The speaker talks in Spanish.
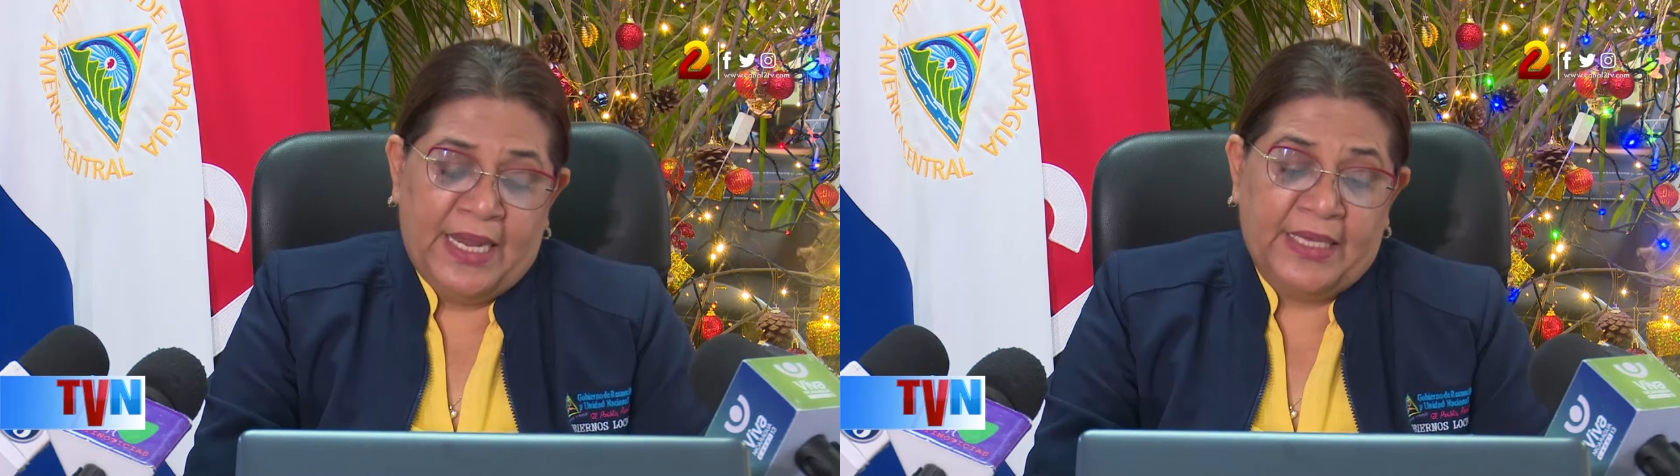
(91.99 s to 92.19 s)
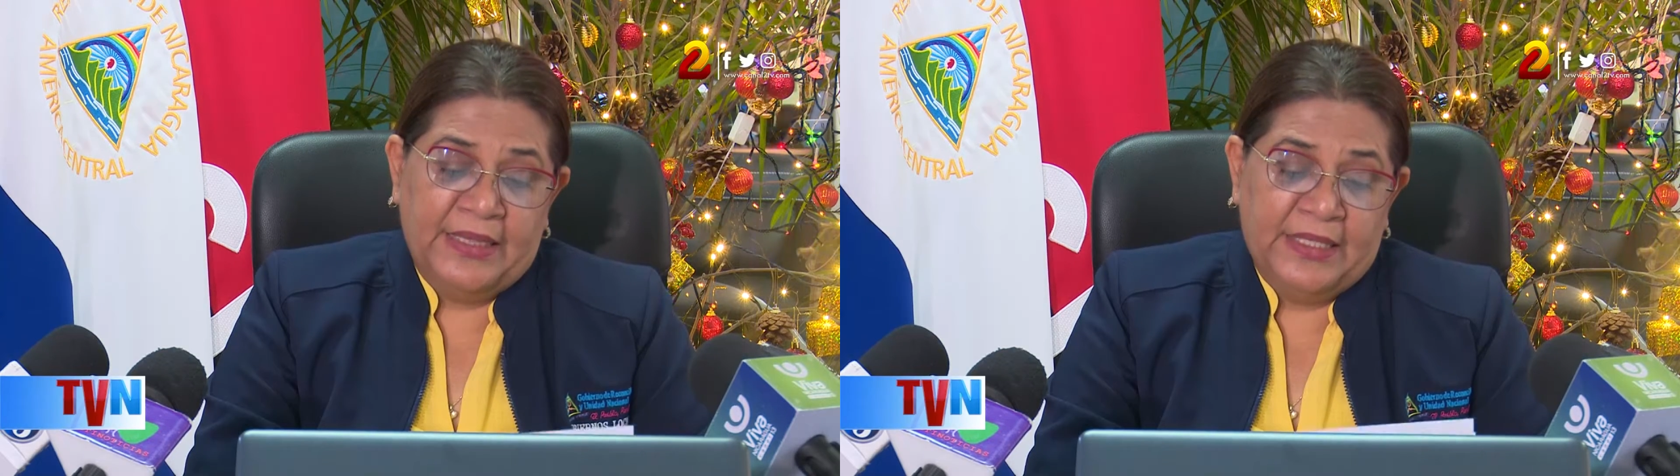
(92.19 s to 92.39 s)

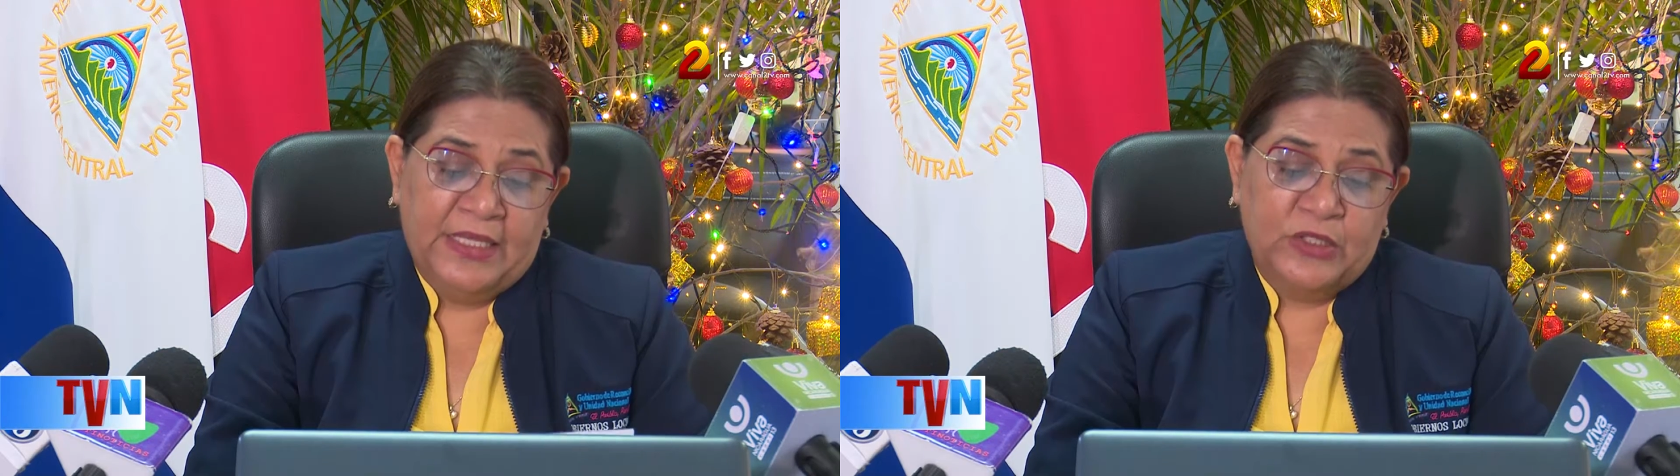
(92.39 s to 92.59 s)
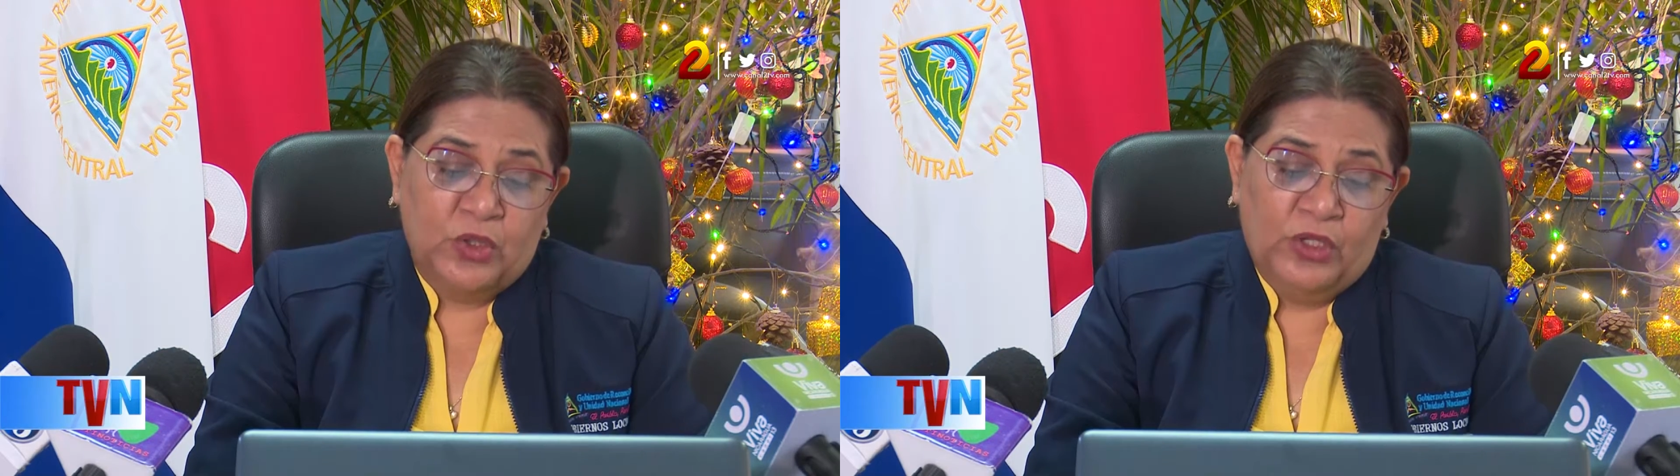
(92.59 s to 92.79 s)
la quinta
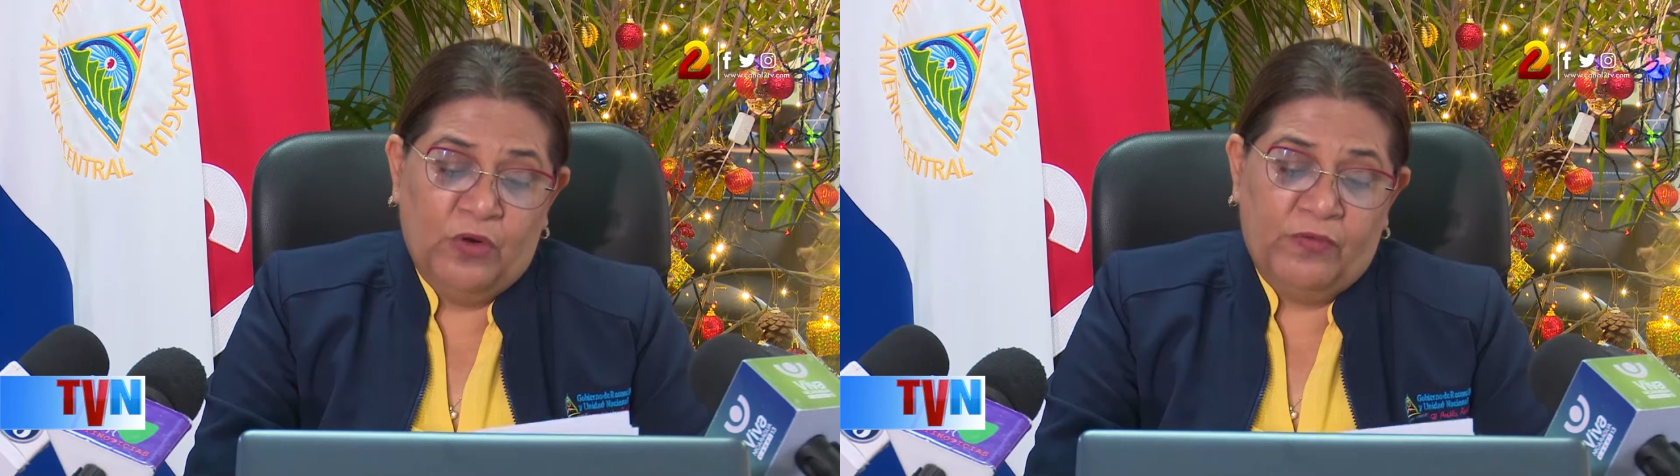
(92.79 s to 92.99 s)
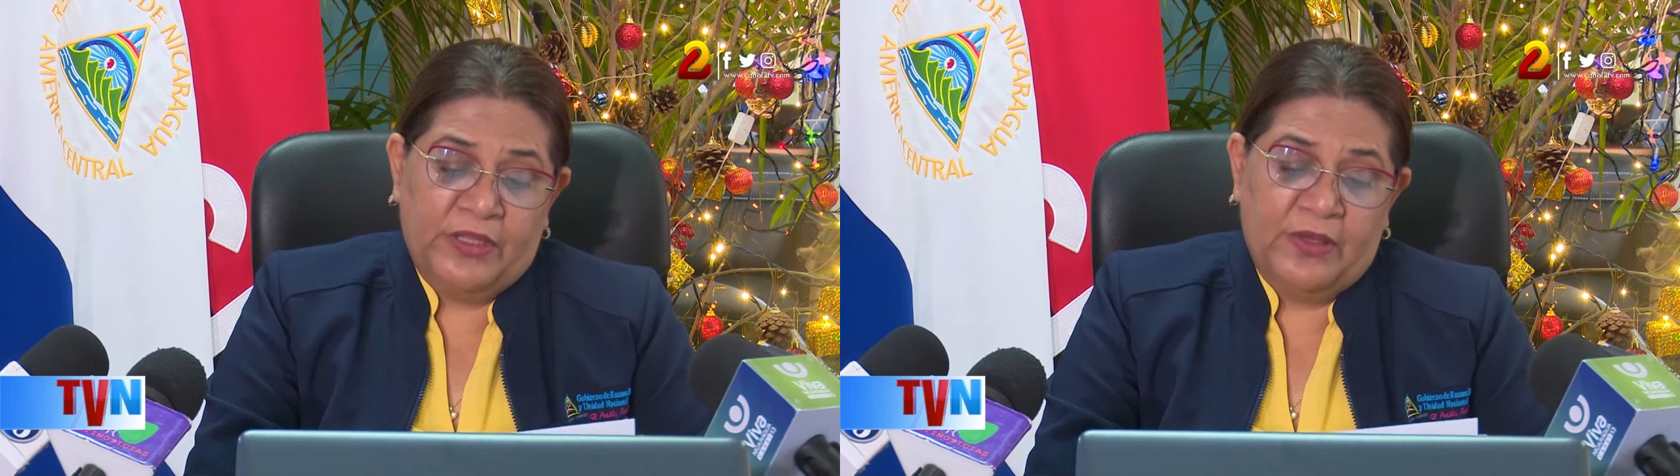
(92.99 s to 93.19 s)
edición
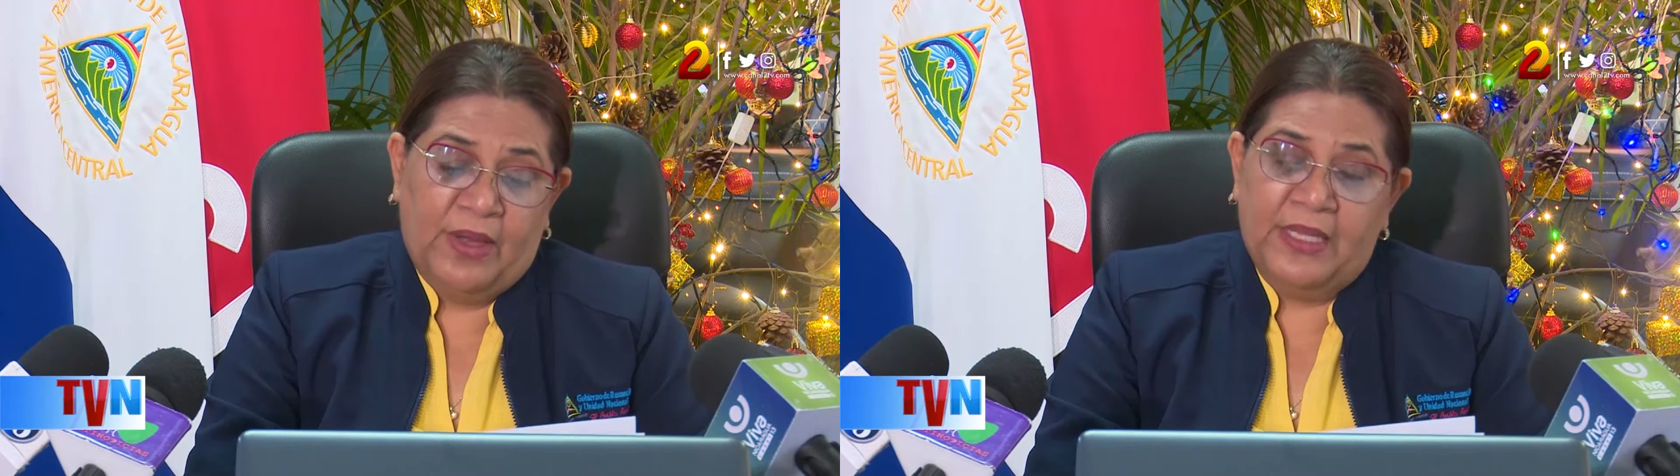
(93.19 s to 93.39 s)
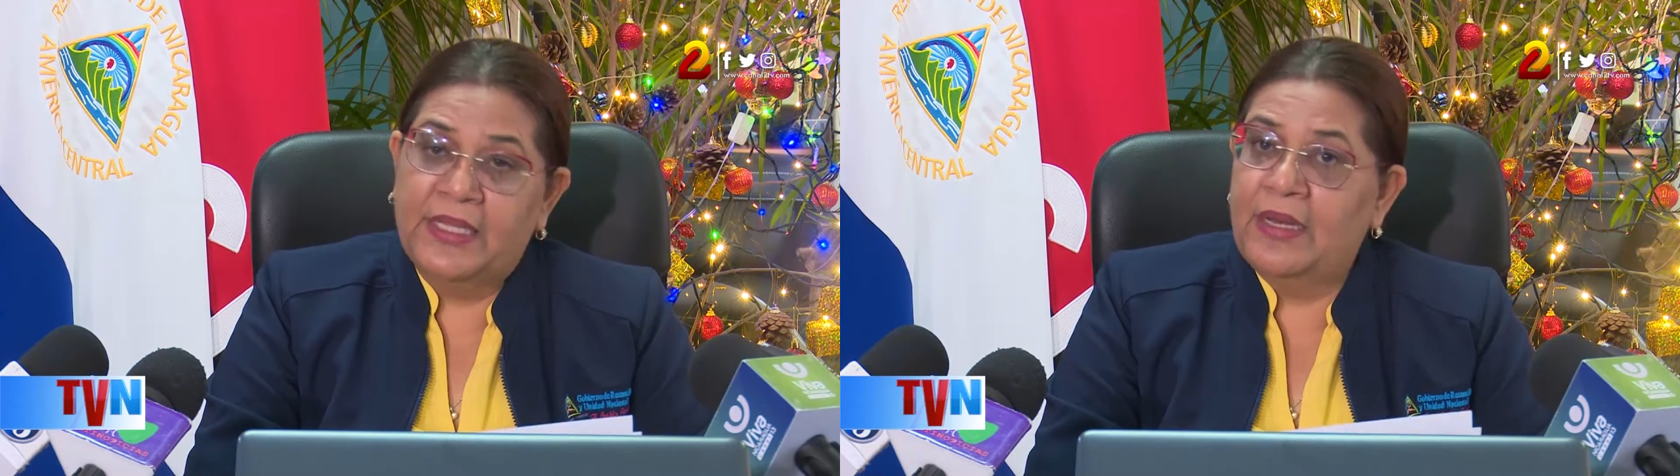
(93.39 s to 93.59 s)
de los
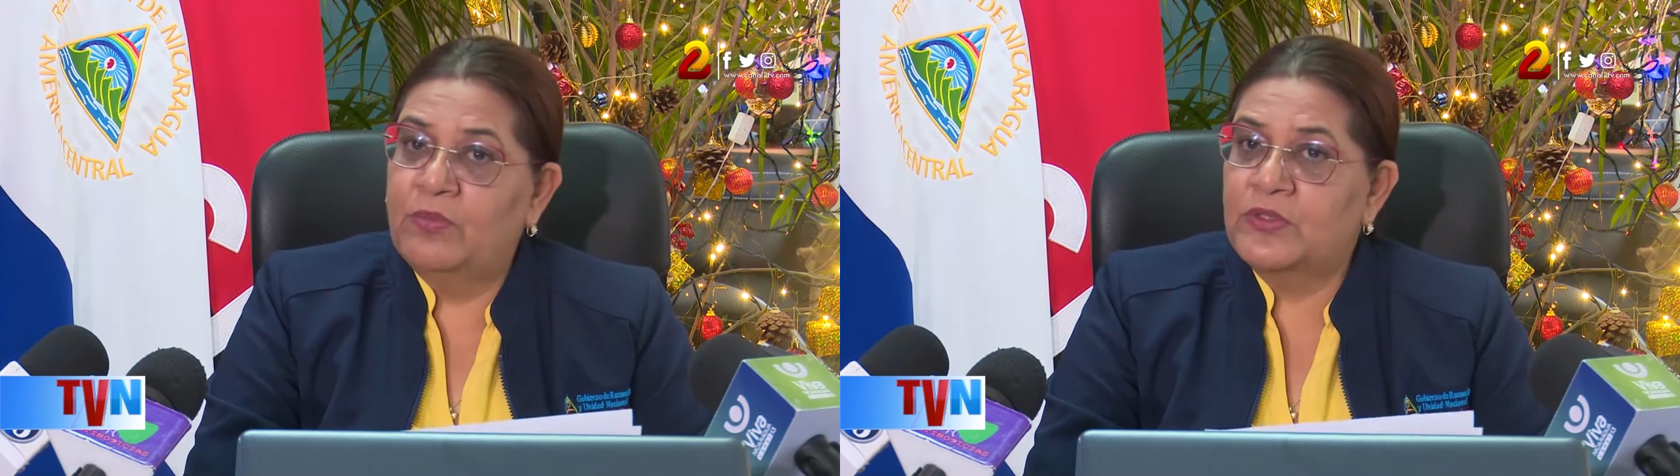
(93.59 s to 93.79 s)
festivales de la